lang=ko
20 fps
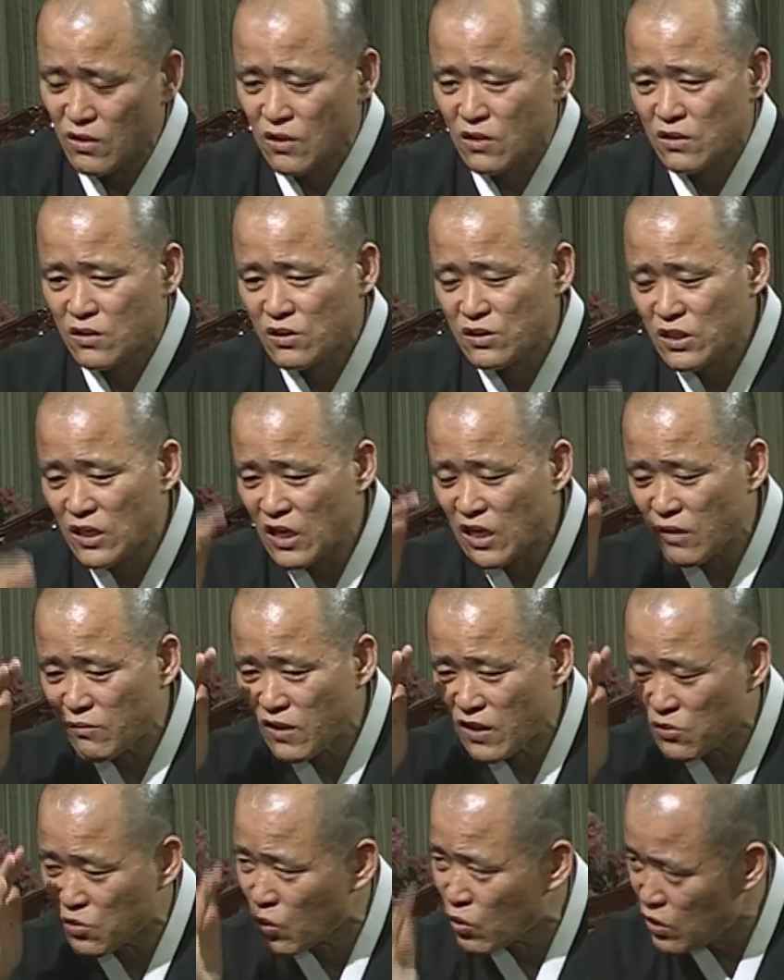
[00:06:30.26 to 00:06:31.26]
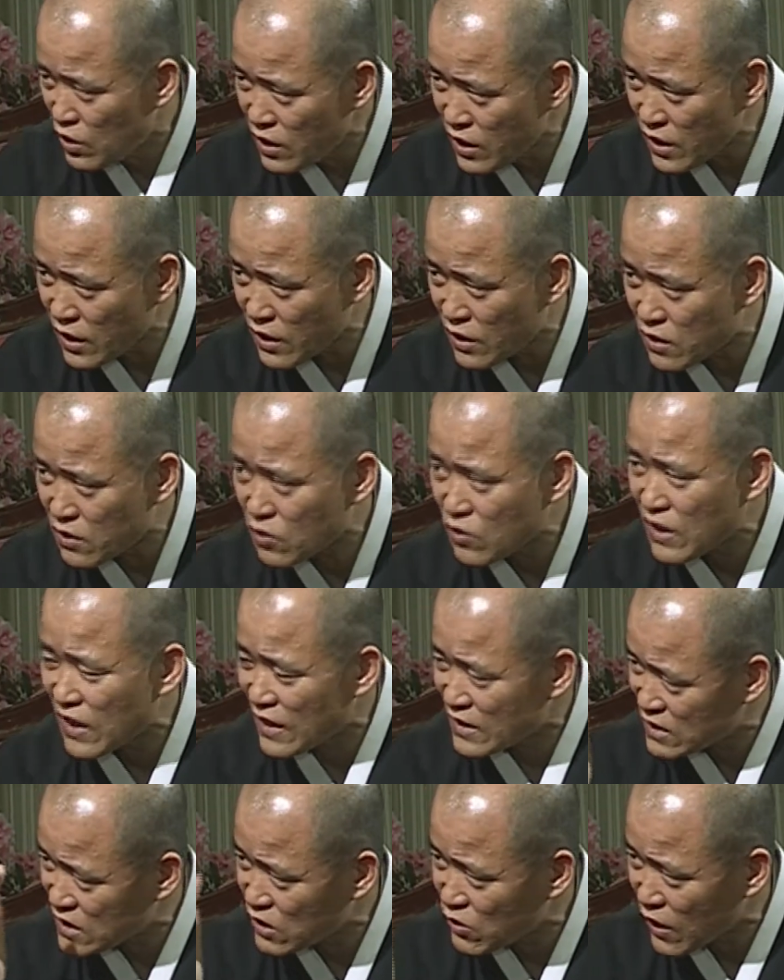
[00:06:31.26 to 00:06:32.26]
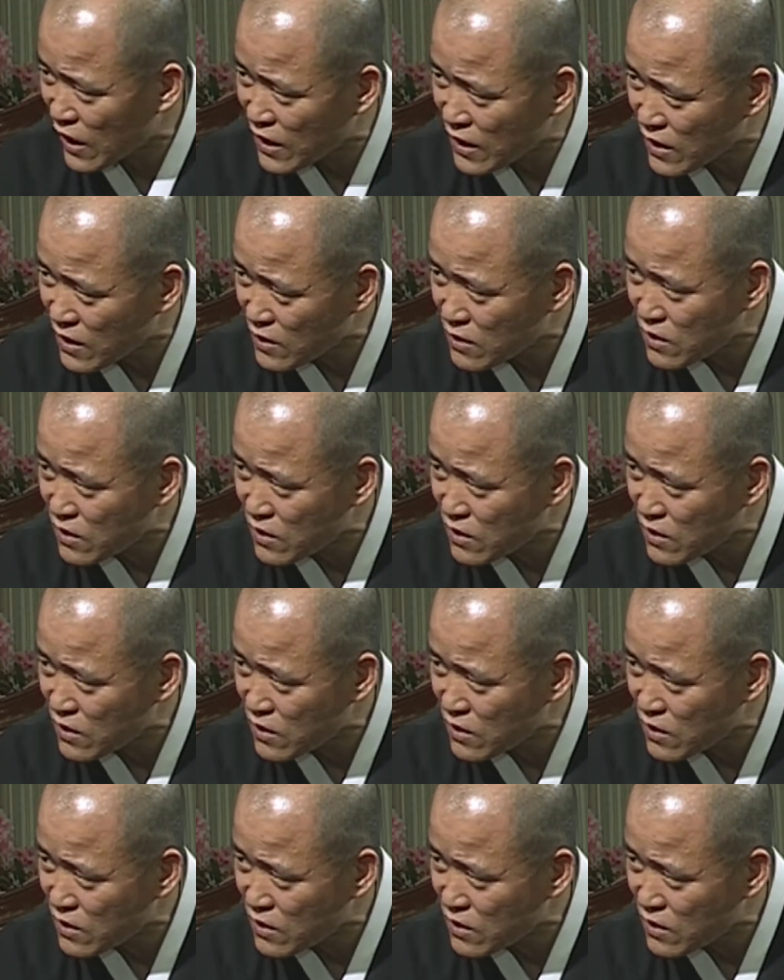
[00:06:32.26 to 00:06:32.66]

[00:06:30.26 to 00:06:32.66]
그 사람의 논리 그리고 가치관